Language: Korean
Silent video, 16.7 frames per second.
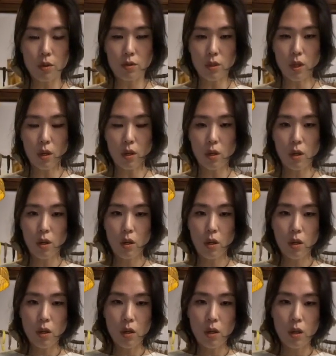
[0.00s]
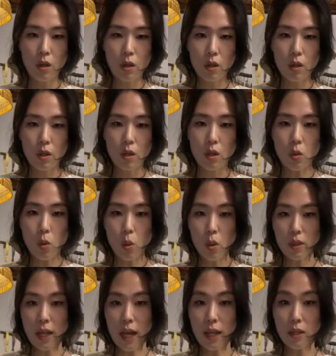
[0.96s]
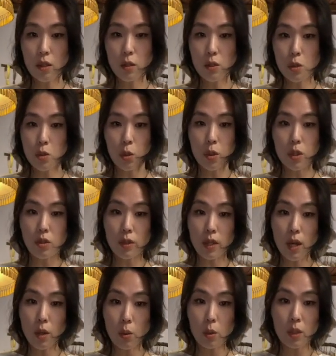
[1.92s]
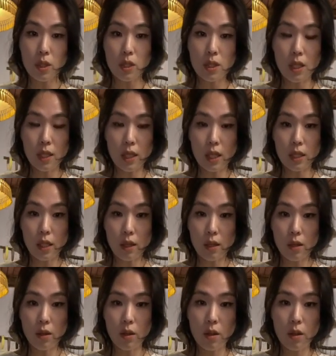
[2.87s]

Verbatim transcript: 거고요. 요걸 당겨서 조이거나 그런 디자인 아니에요.